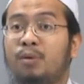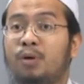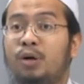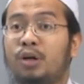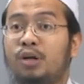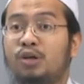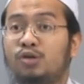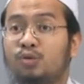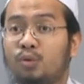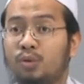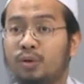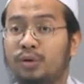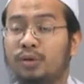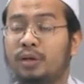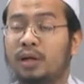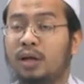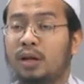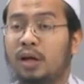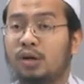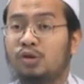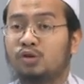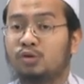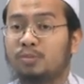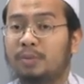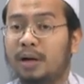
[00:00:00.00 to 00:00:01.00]
บริสุทธิ์ ที่
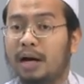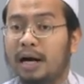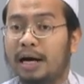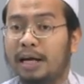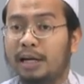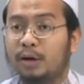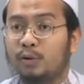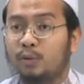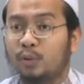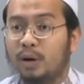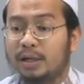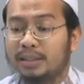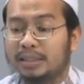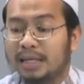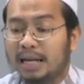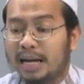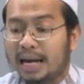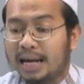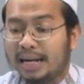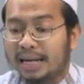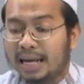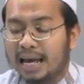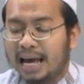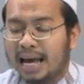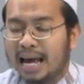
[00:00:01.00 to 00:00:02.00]
ลอสุบฮานะฮัวจา
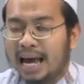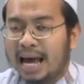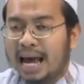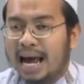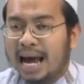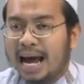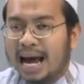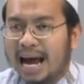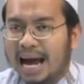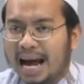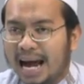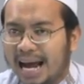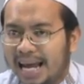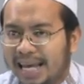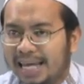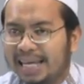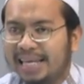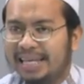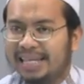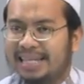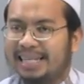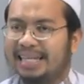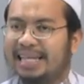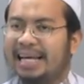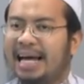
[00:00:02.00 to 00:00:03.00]
ราเนี่ยให้
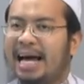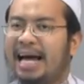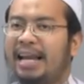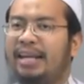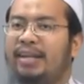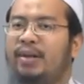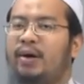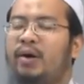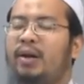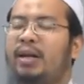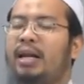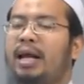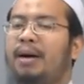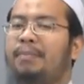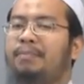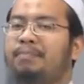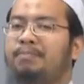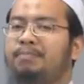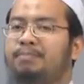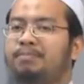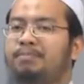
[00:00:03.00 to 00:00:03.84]
การนอนหลับ